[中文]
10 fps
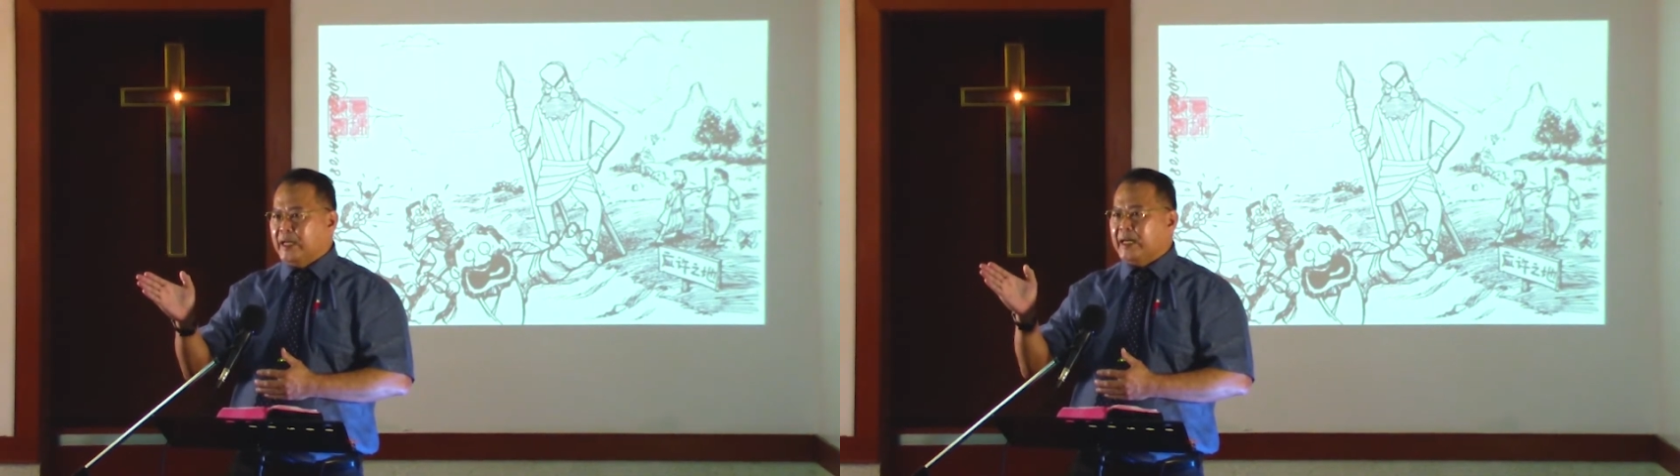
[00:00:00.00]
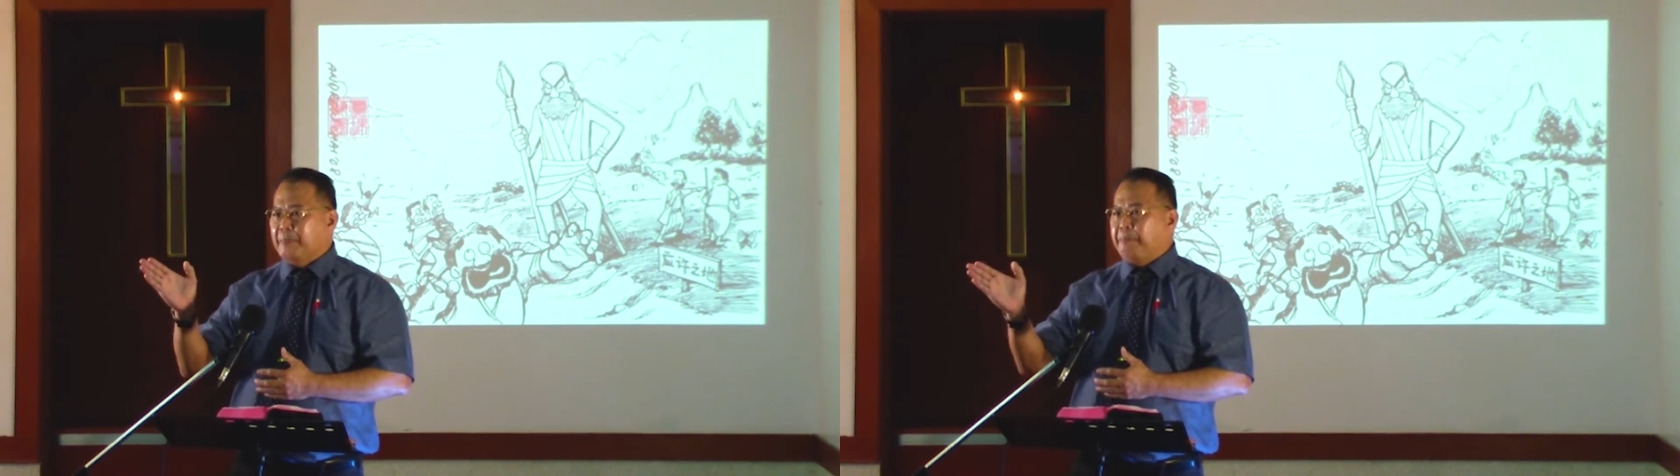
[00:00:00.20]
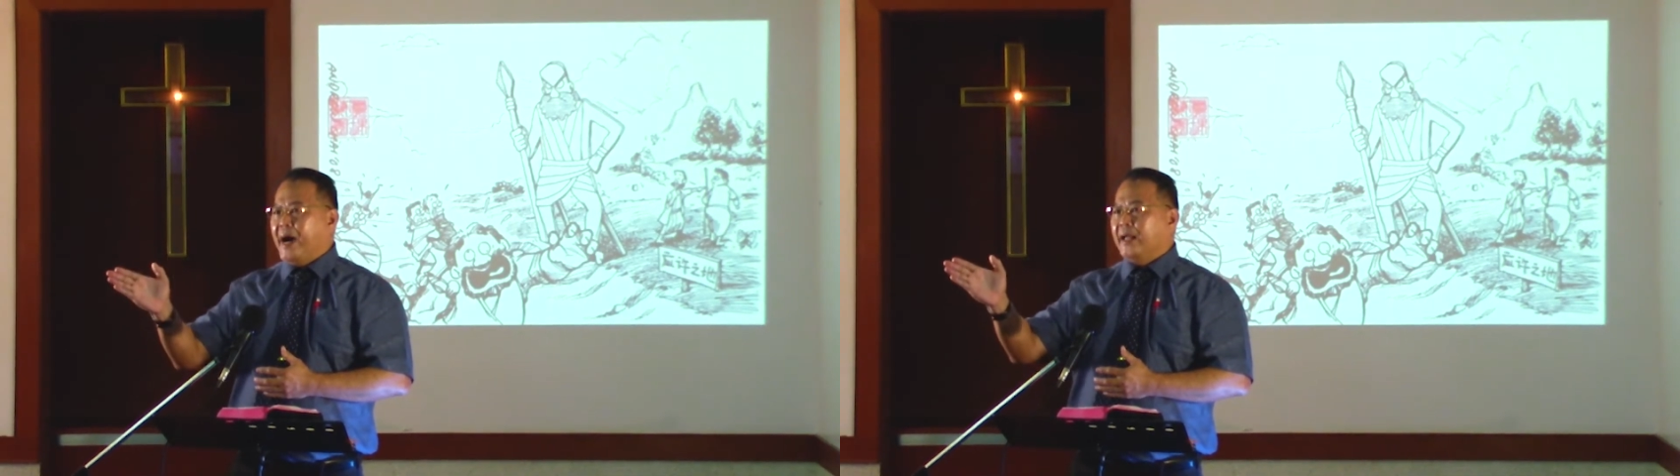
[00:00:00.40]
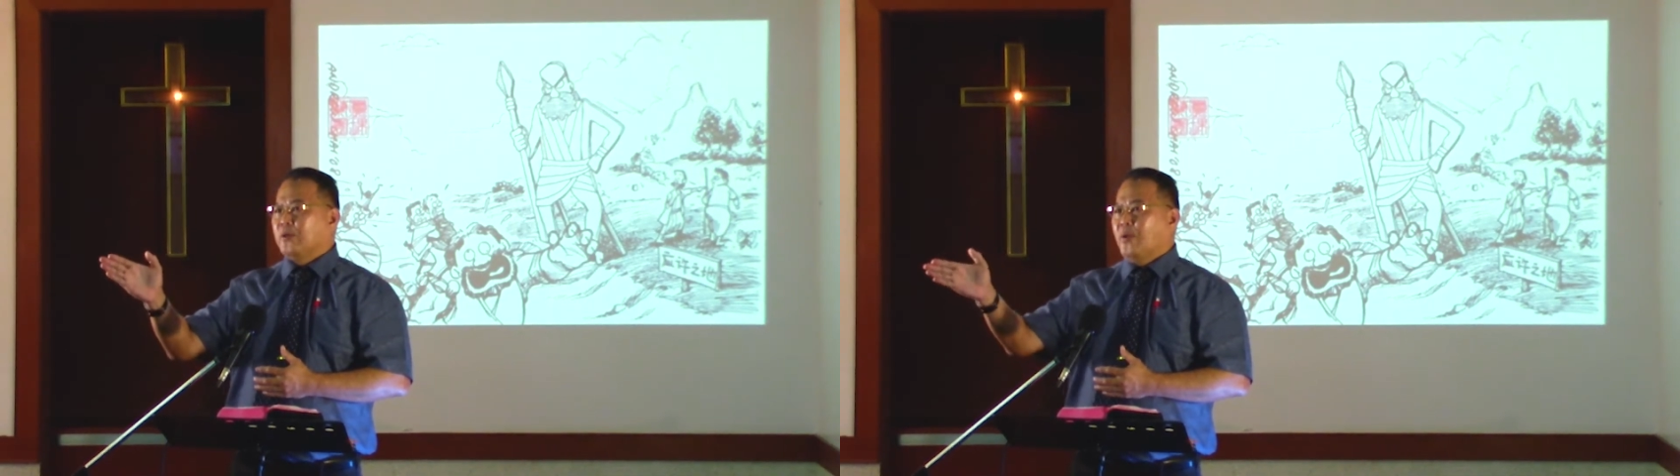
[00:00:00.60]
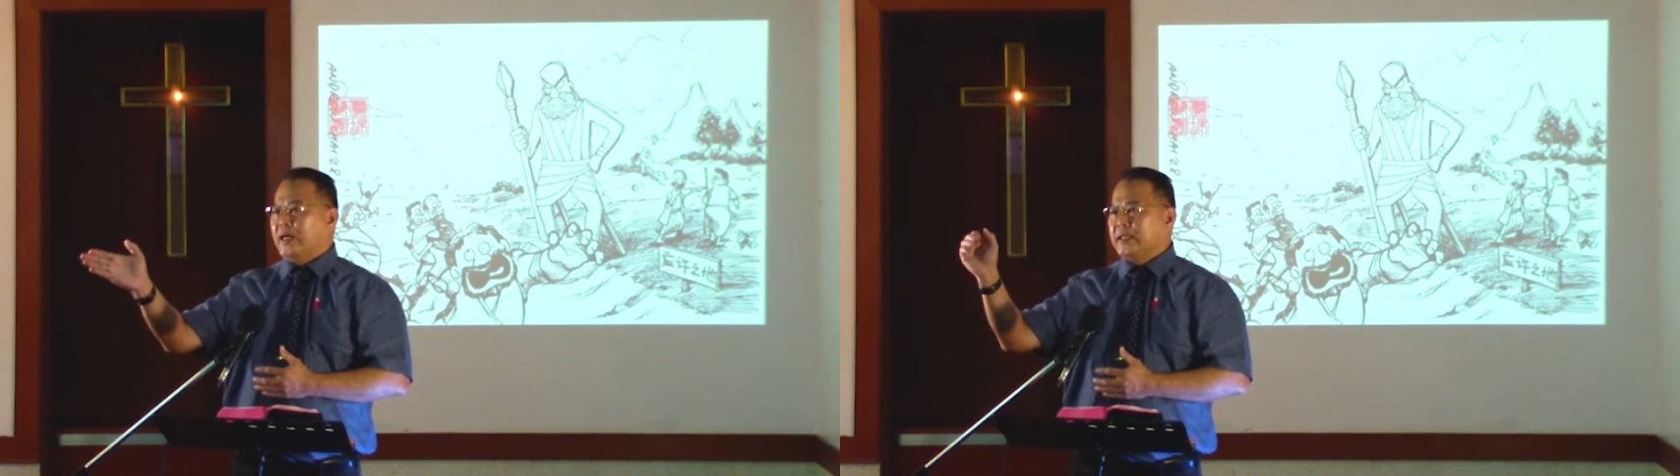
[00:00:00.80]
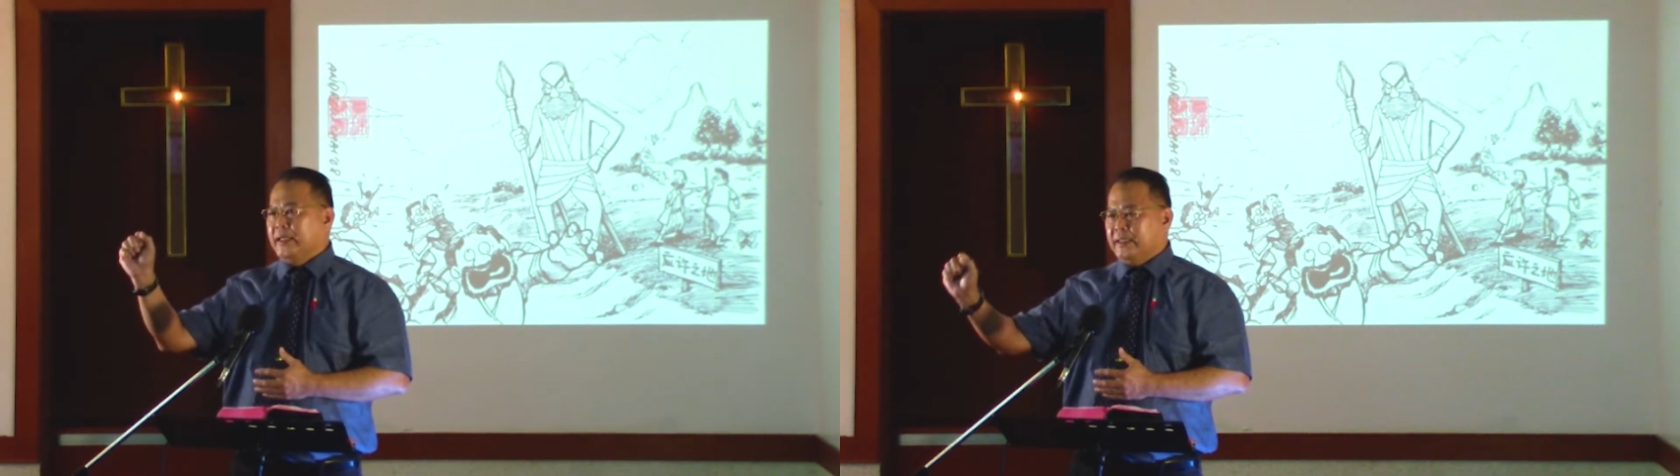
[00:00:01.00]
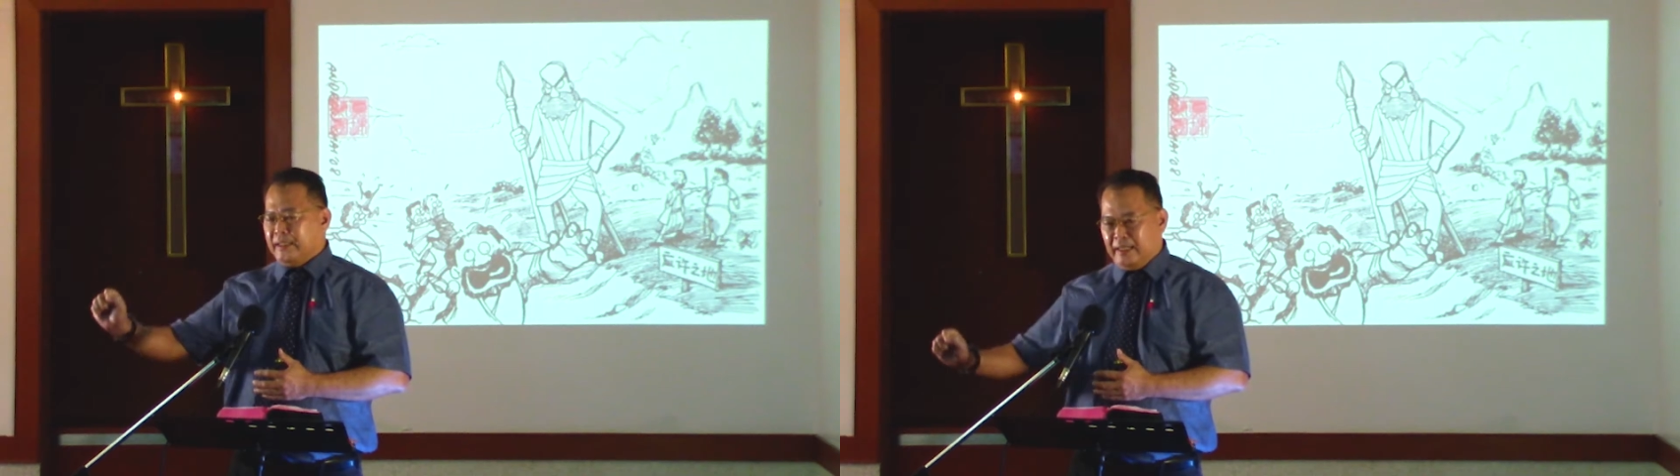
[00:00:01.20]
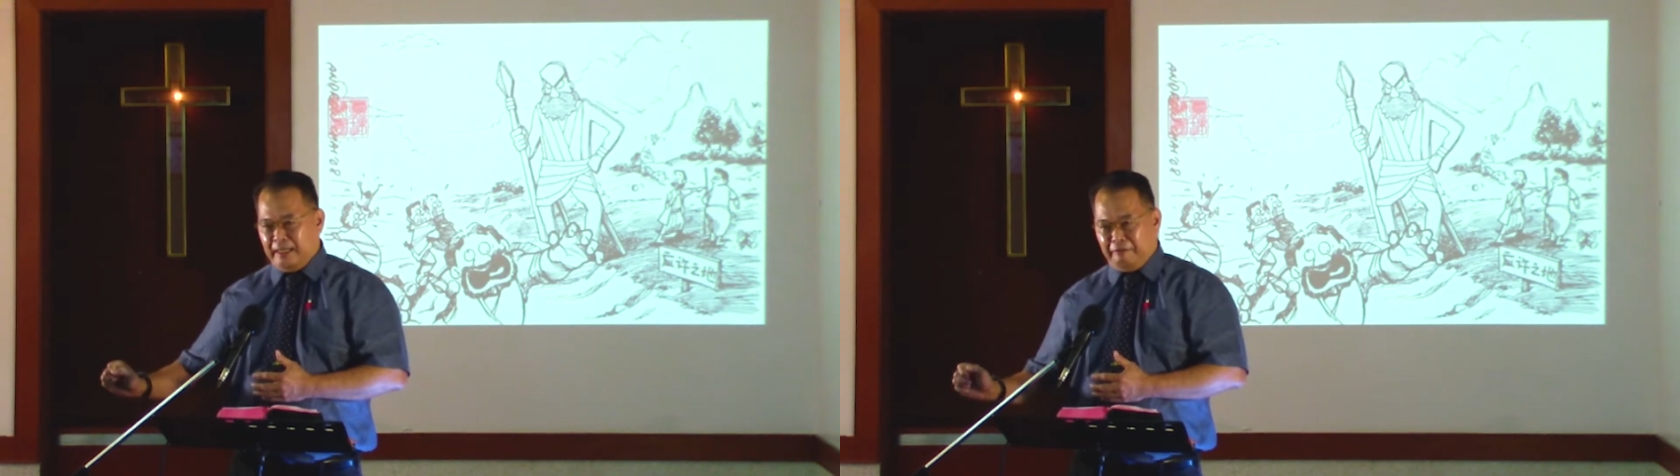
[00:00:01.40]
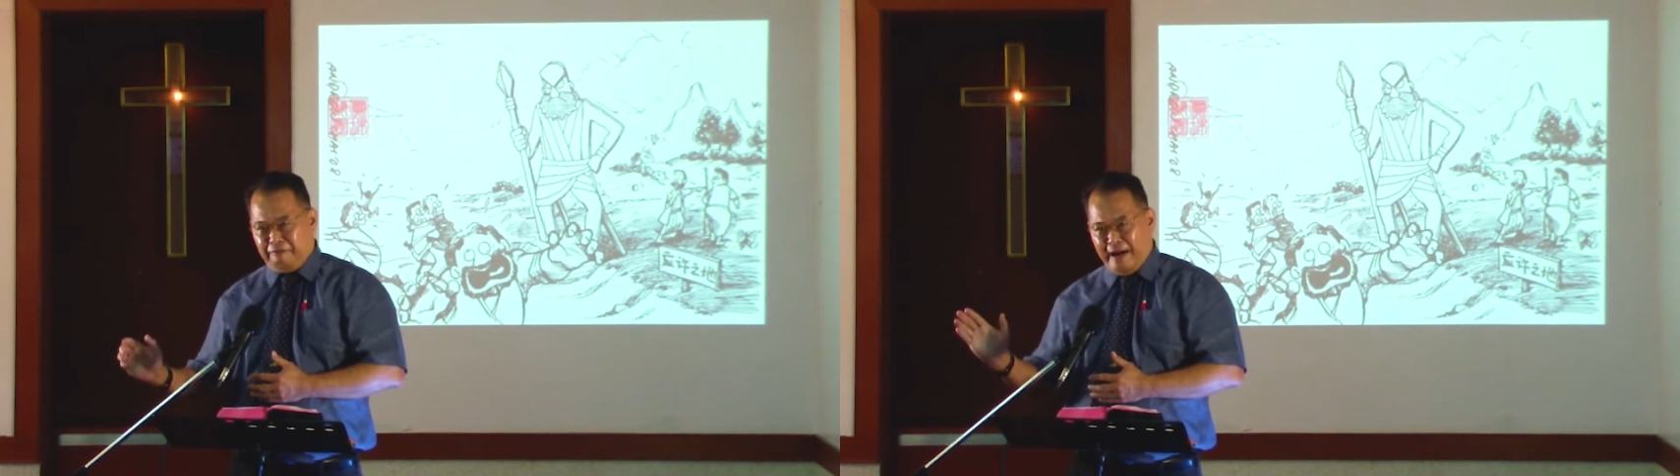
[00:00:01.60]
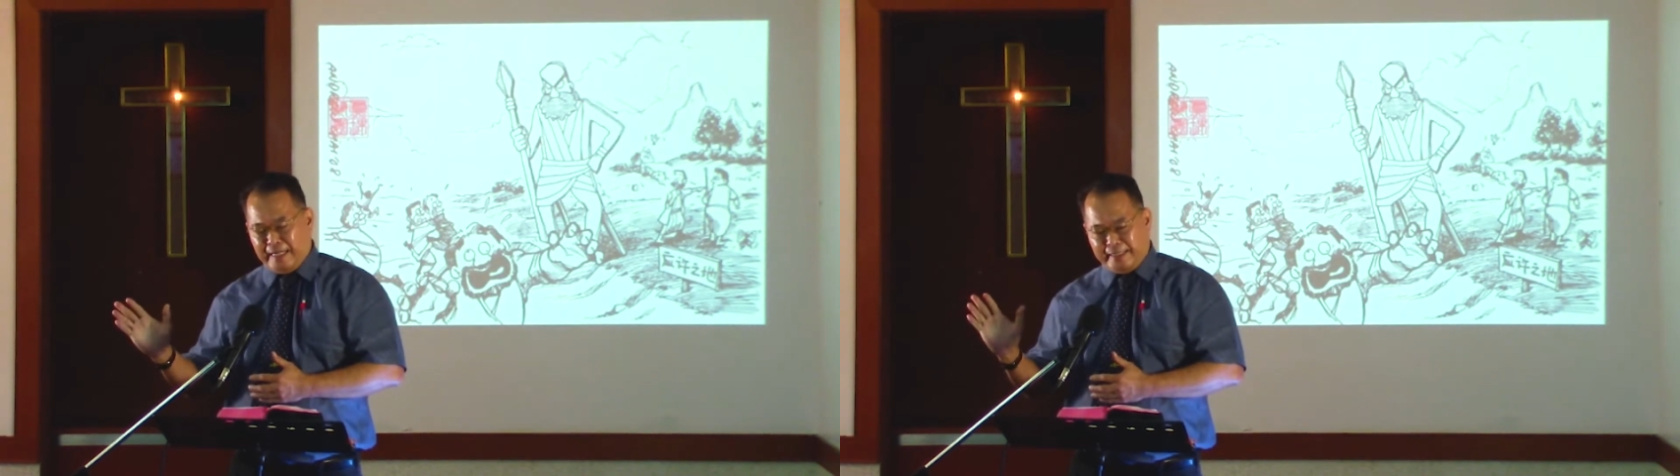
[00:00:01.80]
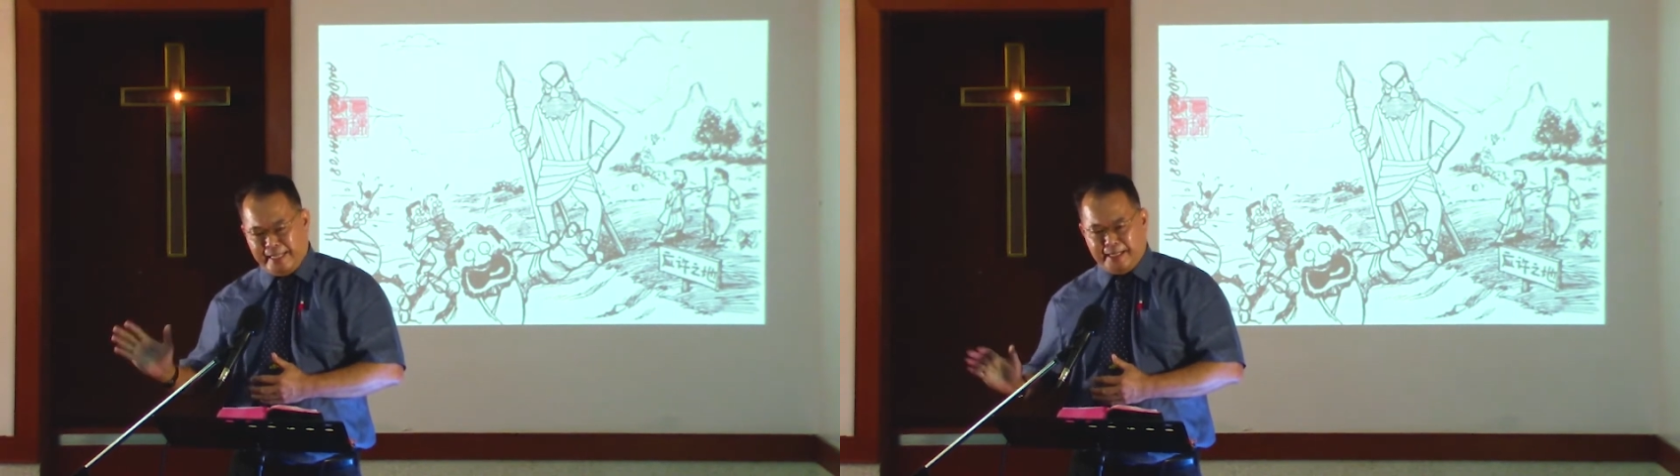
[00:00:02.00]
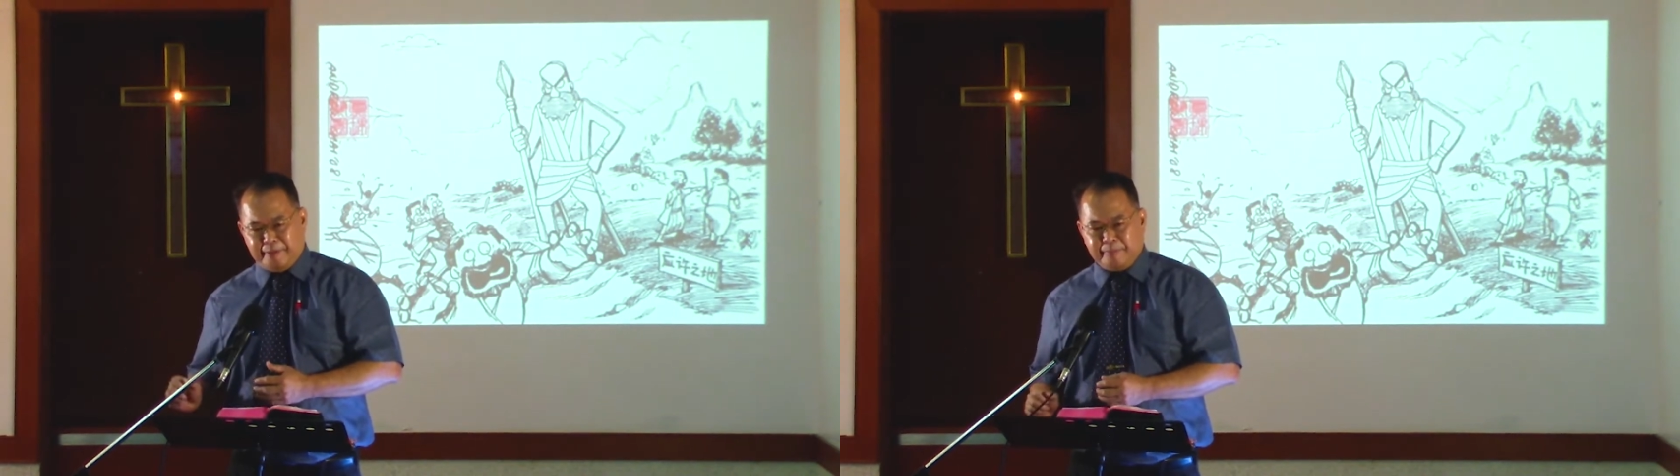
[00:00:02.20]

和盼望的一个方向。